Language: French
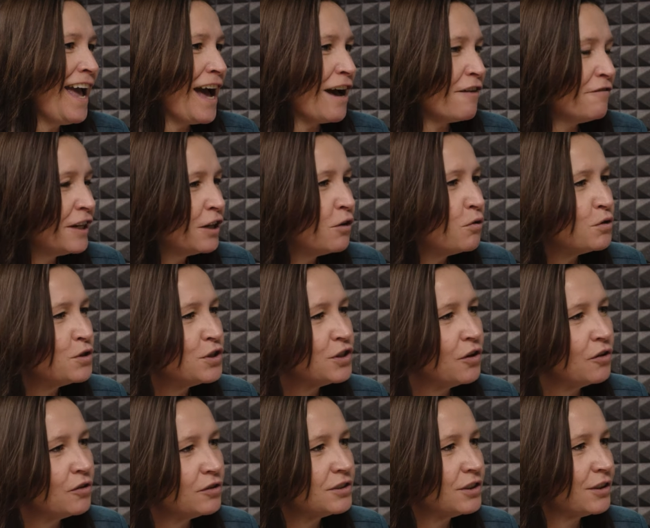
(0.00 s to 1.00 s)
avec au
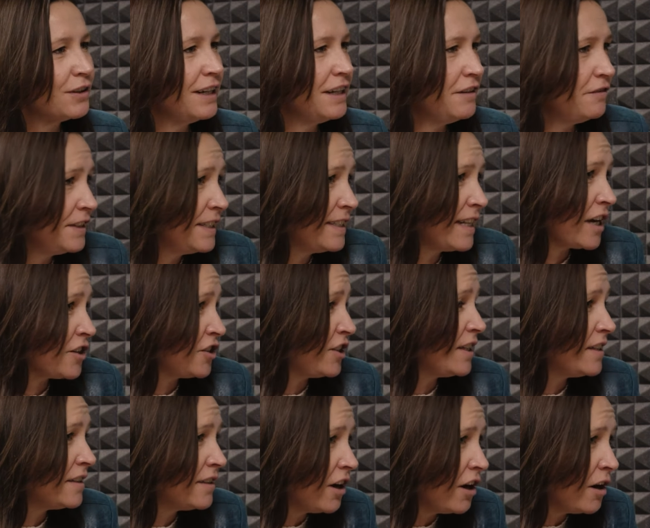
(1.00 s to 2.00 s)
centre les visages
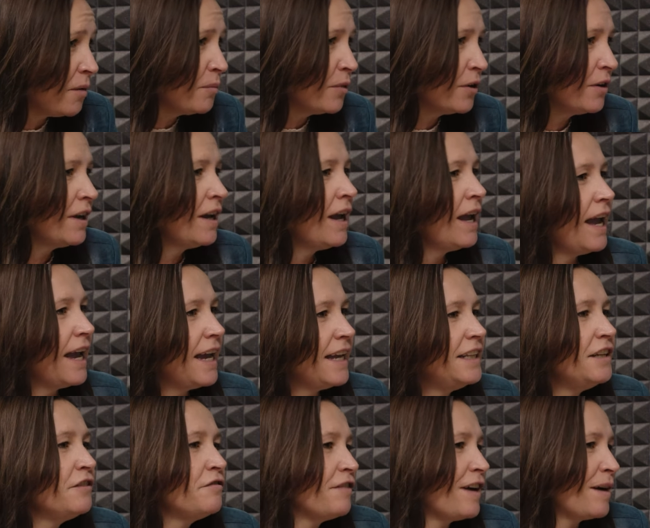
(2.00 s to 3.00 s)
des hommes et
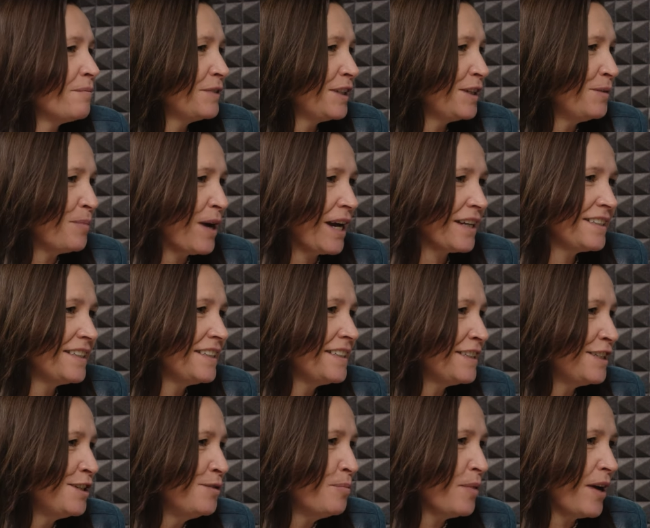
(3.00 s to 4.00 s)
des femmes qui
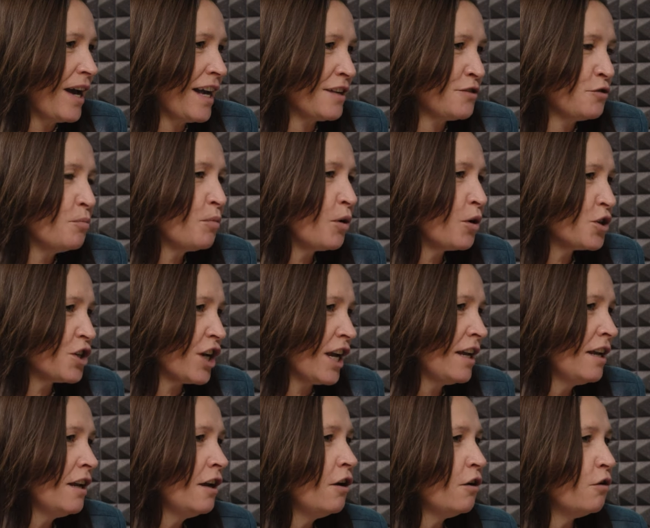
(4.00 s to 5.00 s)
participent à ce projet.
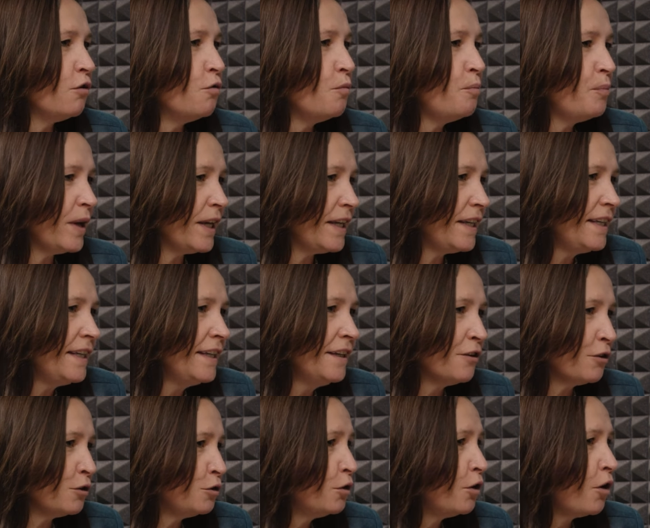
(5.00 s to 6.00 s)
Le
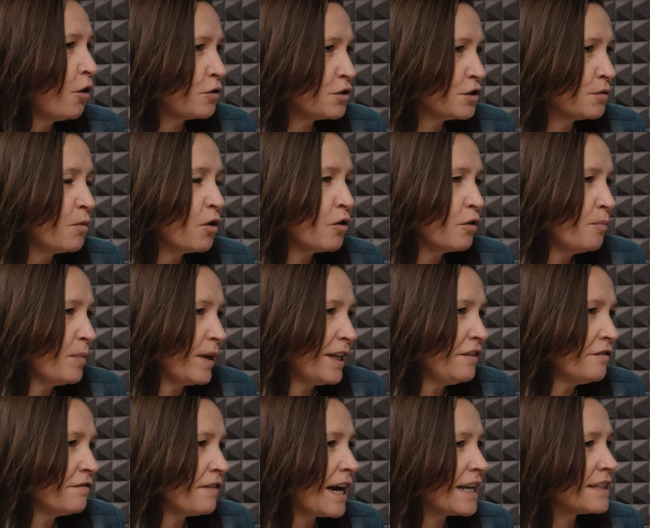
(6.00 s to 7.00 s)
pays euh, de lancement, le
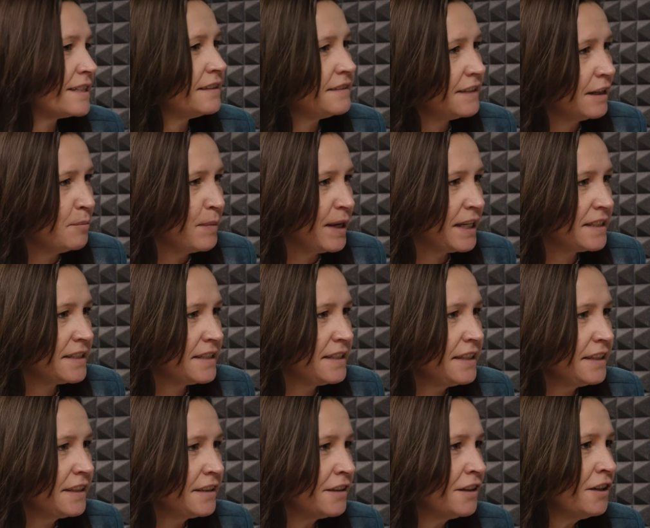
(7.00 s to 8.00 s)
pays phare, c'était le
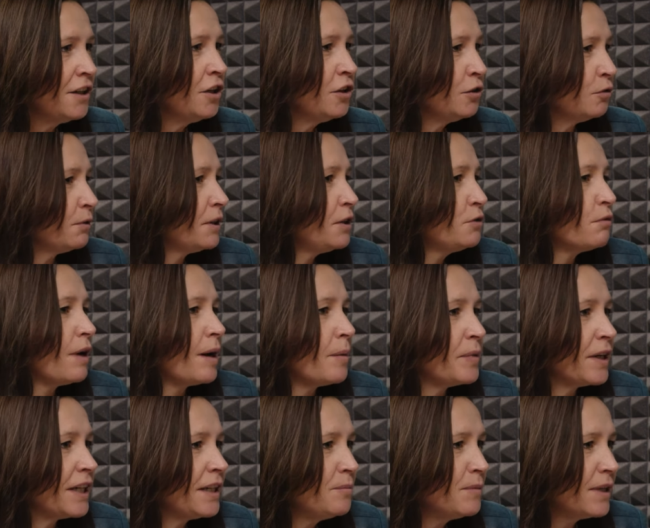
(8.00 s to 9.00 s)
Mexique. ils ont
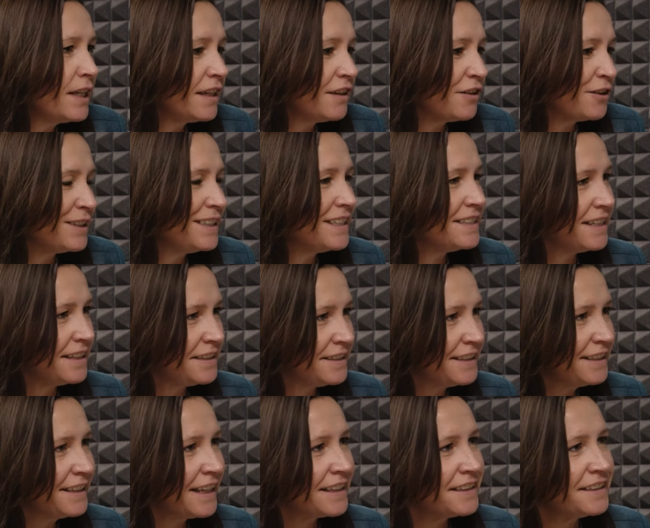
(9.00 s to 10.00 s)
imprimé euh, des
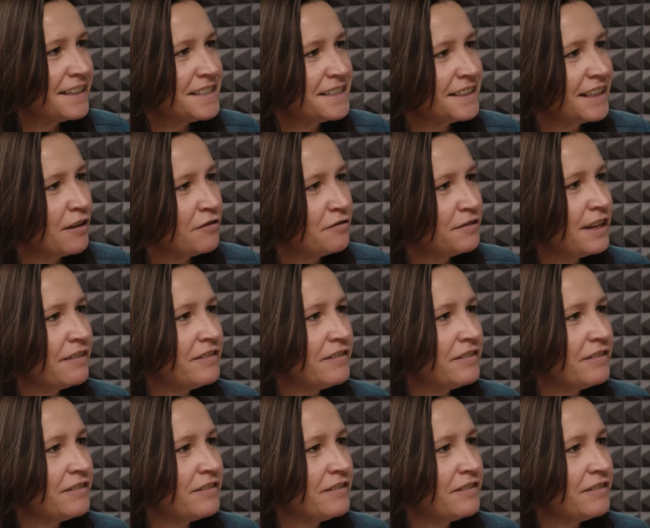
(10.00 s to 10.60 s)
étiquettes Nescafé